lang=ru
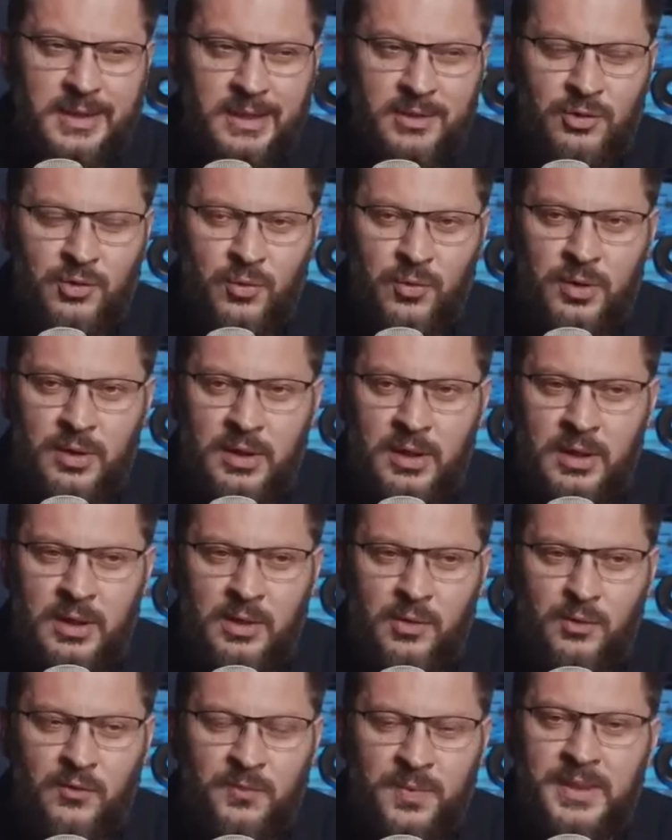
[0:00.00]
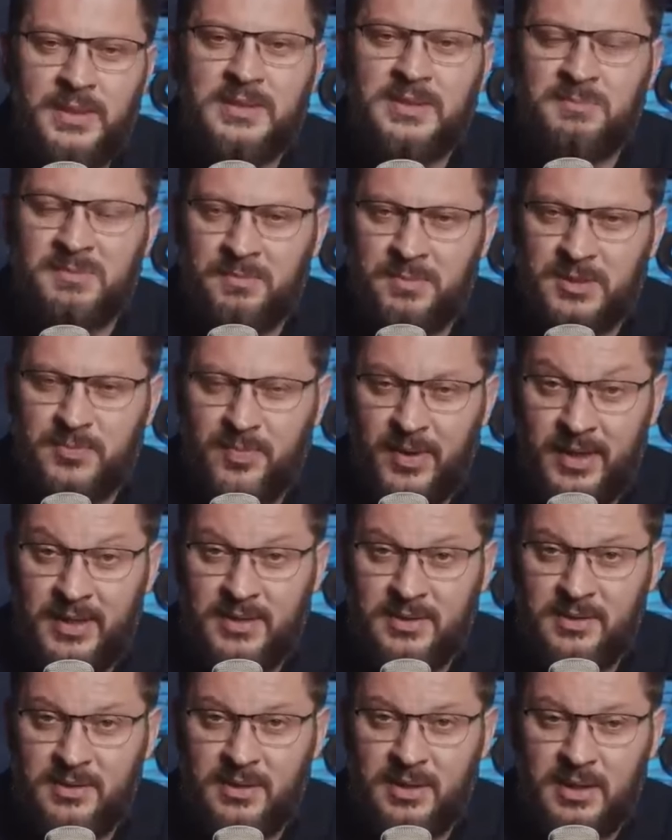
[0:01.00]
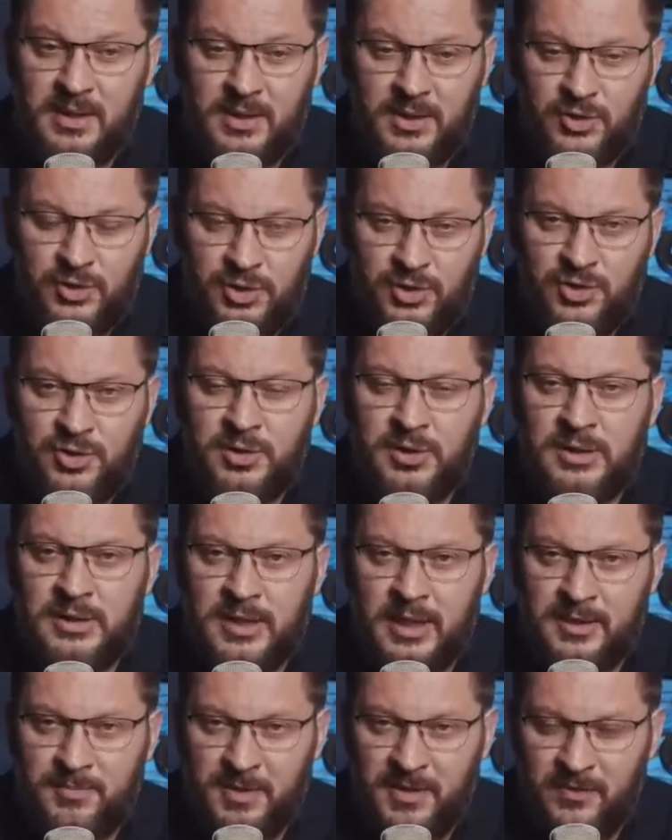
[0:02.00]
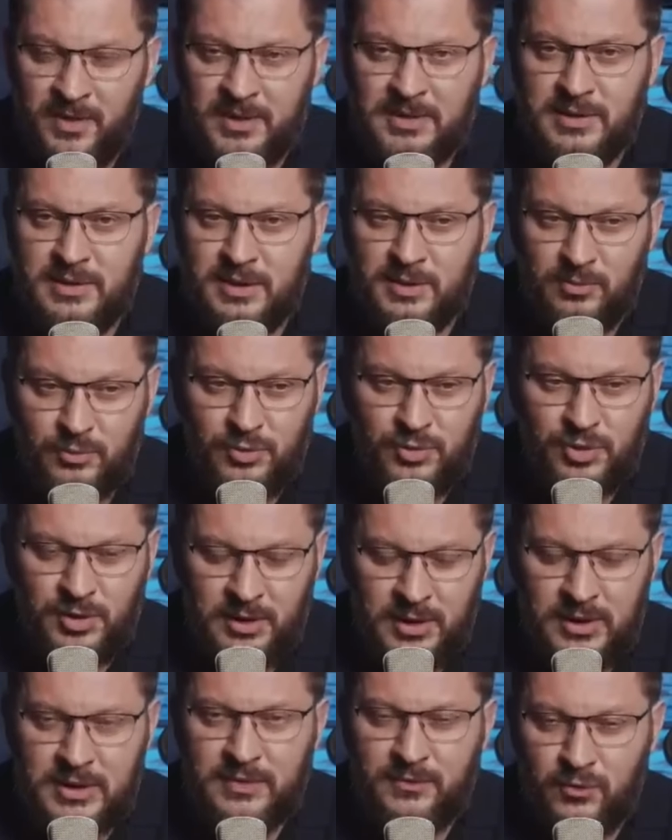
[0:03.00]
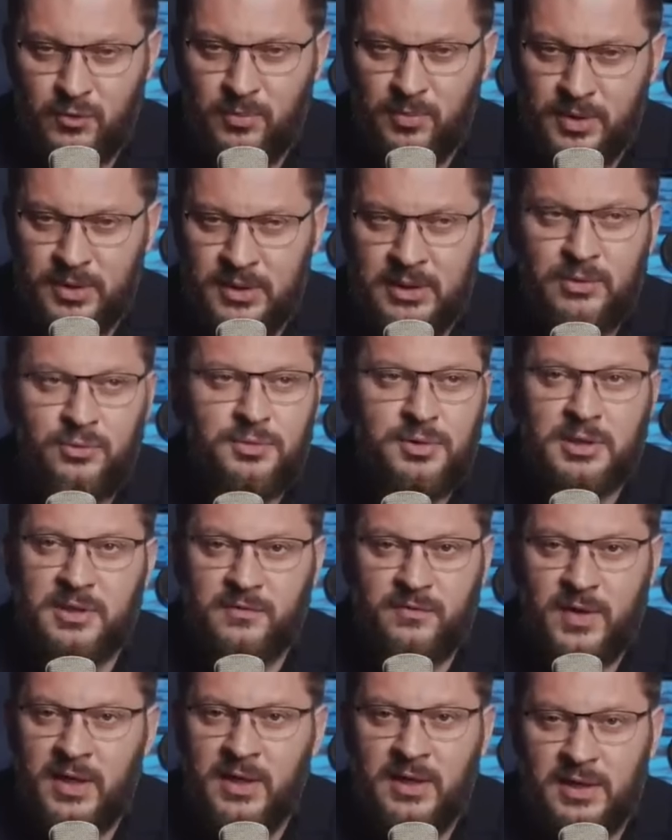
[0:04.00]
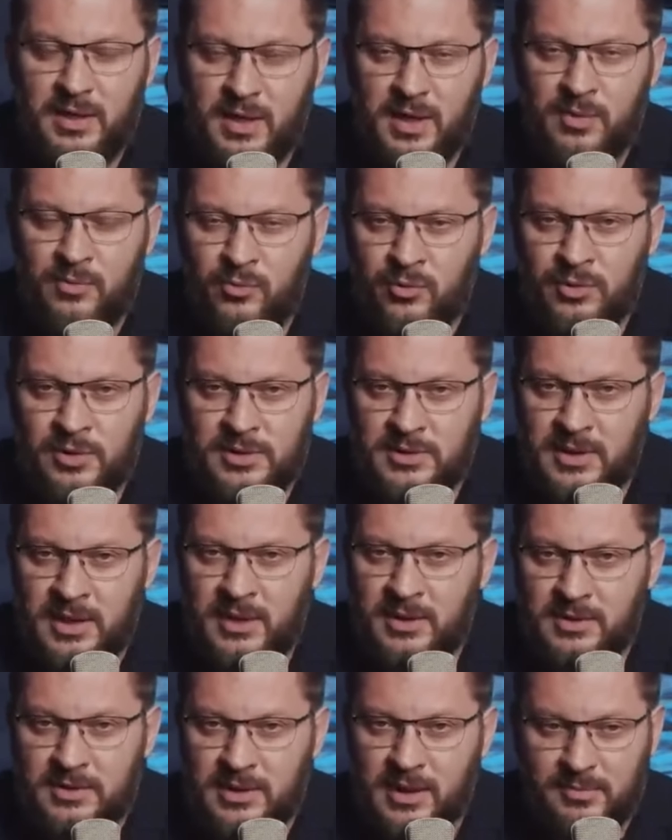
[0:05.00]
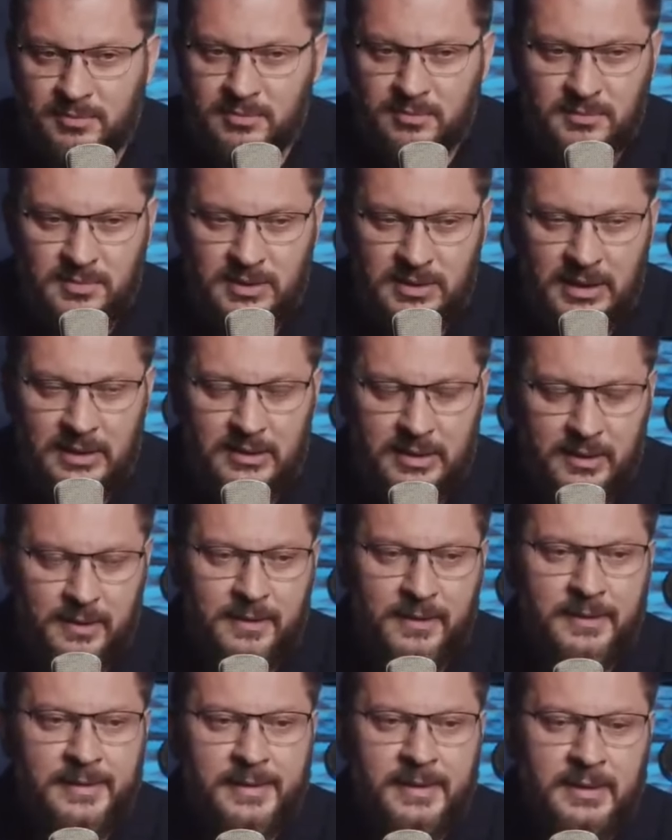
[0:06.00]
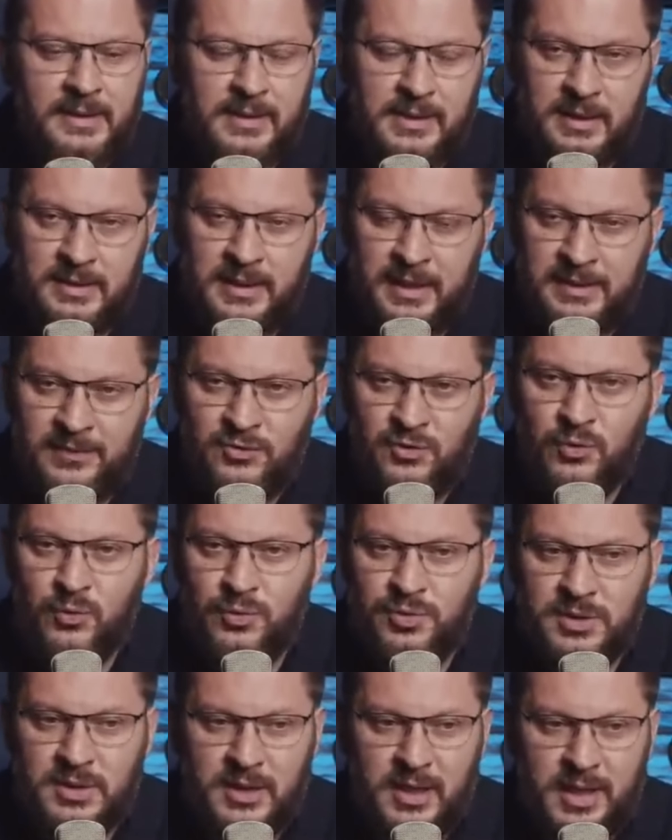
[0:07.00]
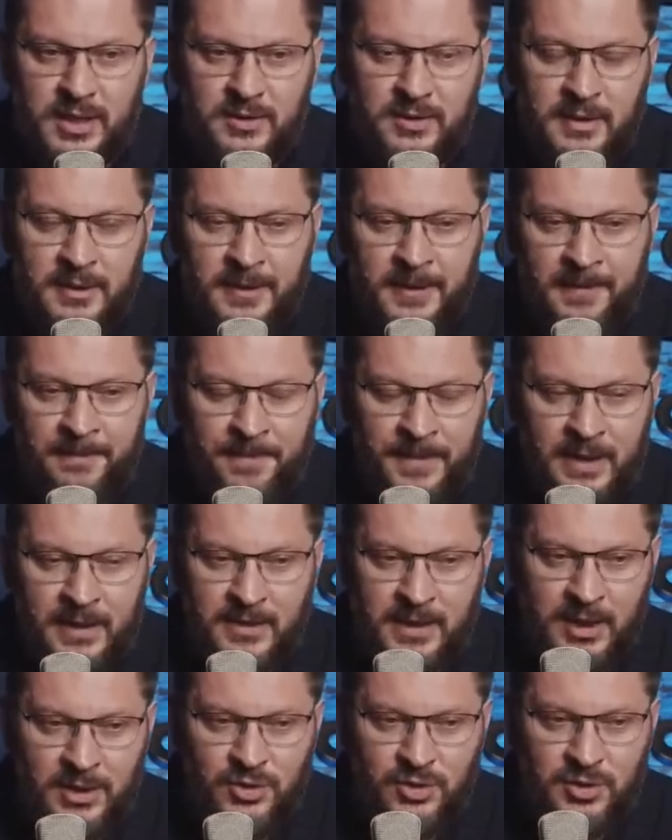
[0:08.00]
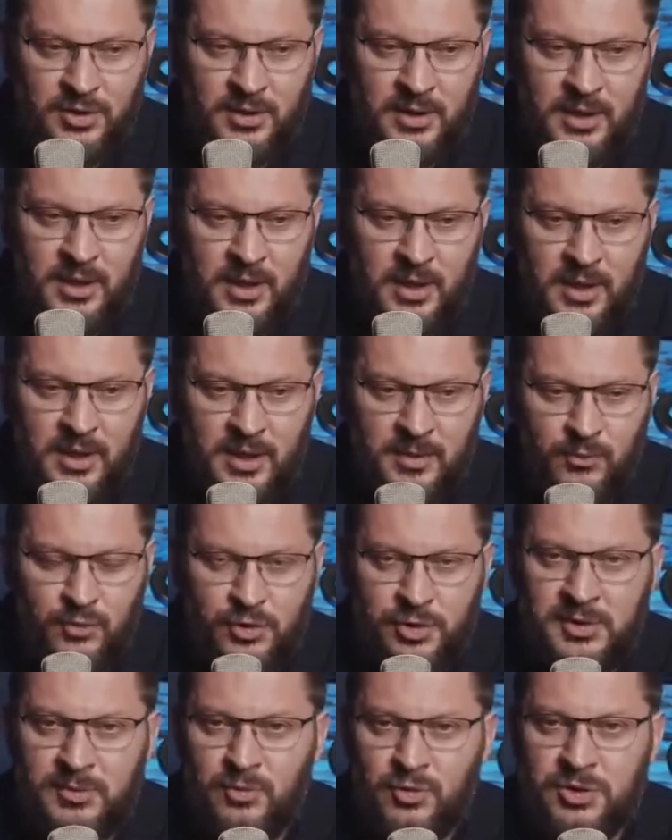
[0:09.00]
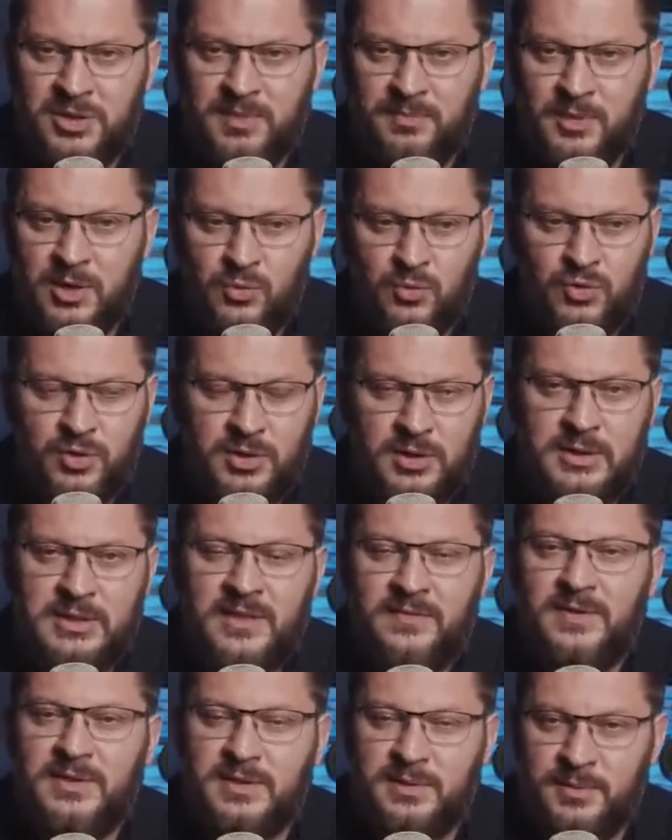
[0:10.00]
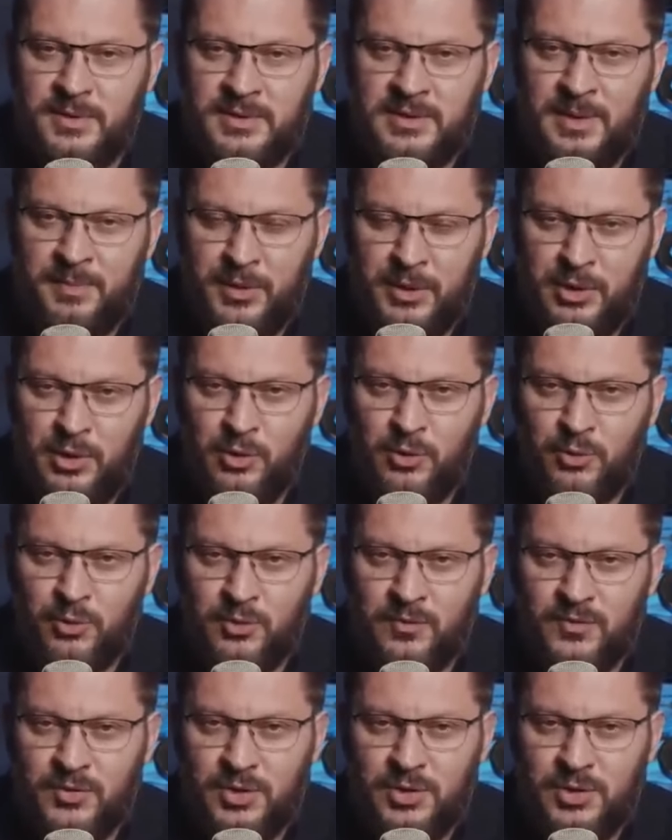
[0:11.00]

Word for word: контроль, он в принципе бесполезен. Женщина и так привязана к мужчине, они влюблены, у них эйфория, гормоны, секс там, и так далее. Когда это все утихает, а дальше а, мужчина может обнаружить независимость определенную в